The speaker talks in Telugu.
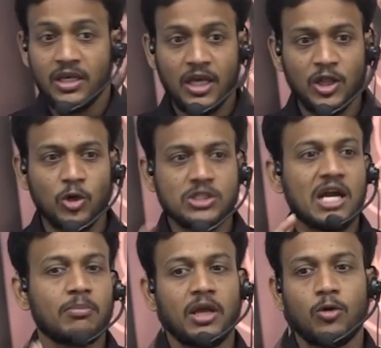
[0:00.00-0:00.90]
ఎందుకు
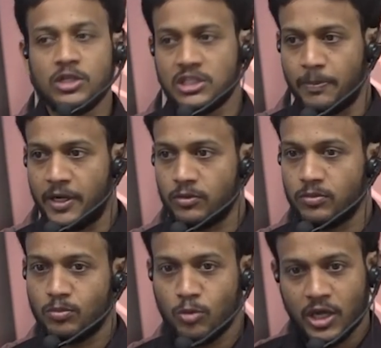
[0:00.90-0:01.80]
జర్మనీ గురించి చెప్పాడు
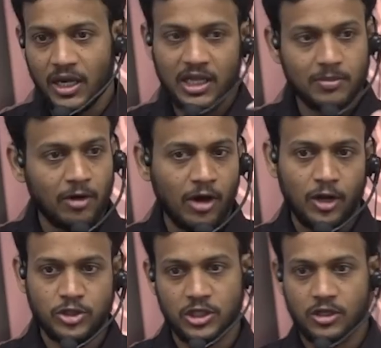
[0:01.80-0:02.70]
ముఖ్యంగా ఇది మనం
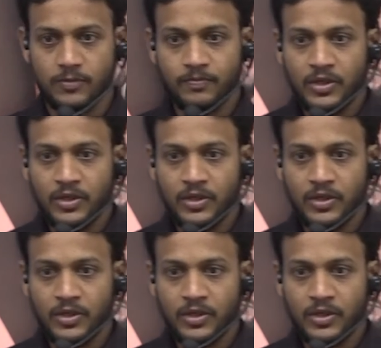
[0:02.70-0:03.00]
ఆలోచిద్దాం